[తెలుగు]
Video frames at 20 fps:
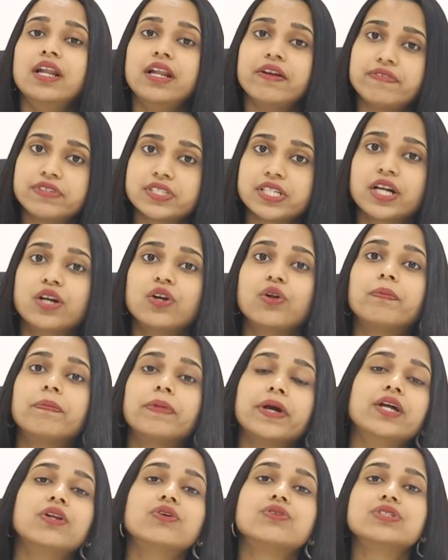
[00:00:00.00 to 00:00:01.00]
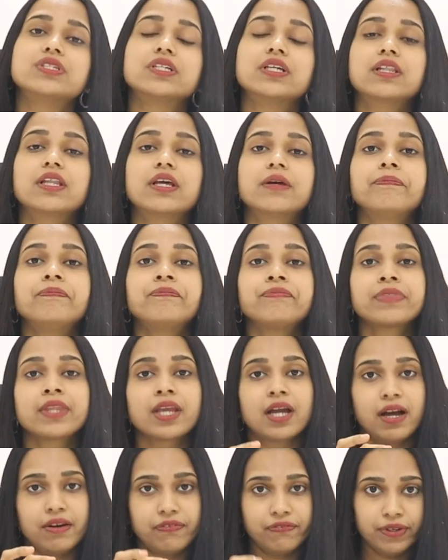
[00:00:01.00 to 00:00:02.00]
లెఫ్ట్ సైడ్లో పెయిన్ వచ్చింది
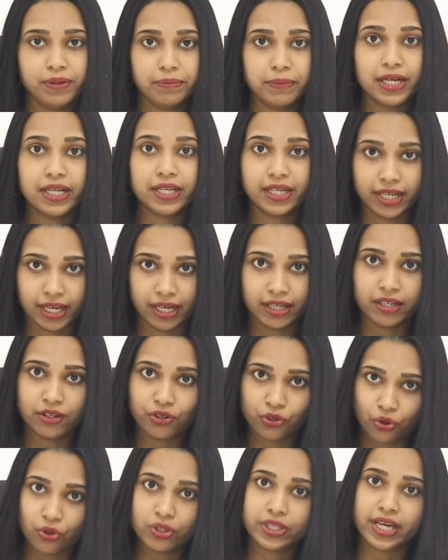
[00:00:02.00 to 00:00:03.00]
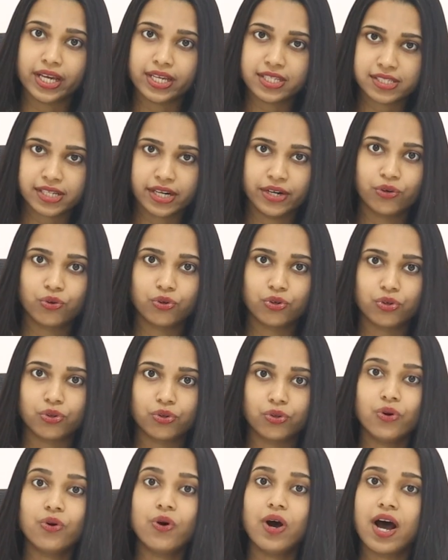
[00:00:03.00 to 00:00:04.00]
ఆ ఫీమేల్కి ఎగ్ గ్రోత్ ఏ సైడ్
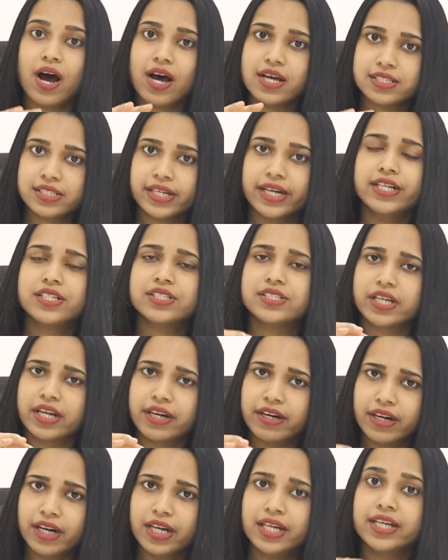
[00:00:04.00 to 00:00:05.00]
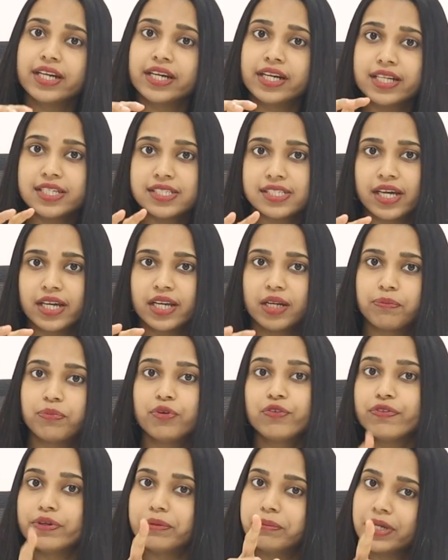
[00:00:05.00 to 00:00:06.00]
ఉంటుందో ఆ సైడ్ జనరలీ రిలీజ్
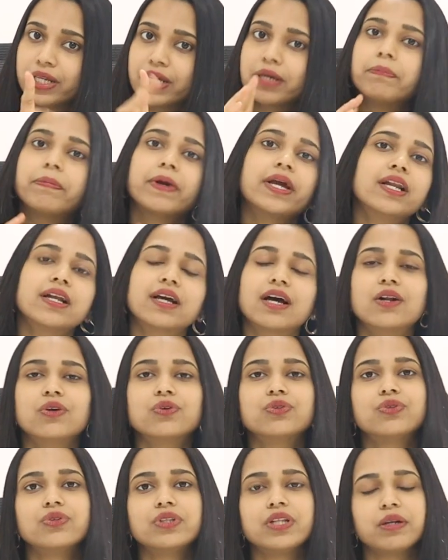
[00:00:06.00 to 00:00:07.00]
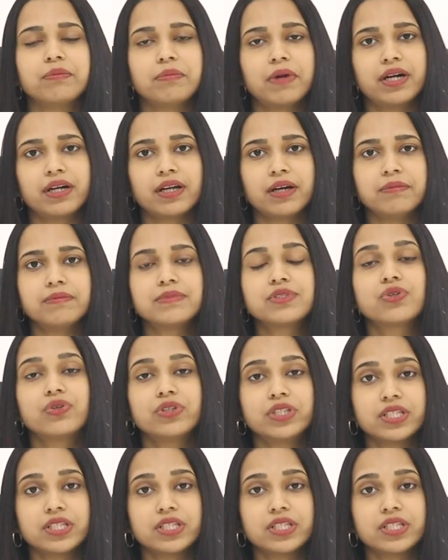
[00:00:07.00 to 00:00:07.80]
అయినప్పుడు ఫీమేల్కి పెయిన్ కలుగుతుందనమాట సో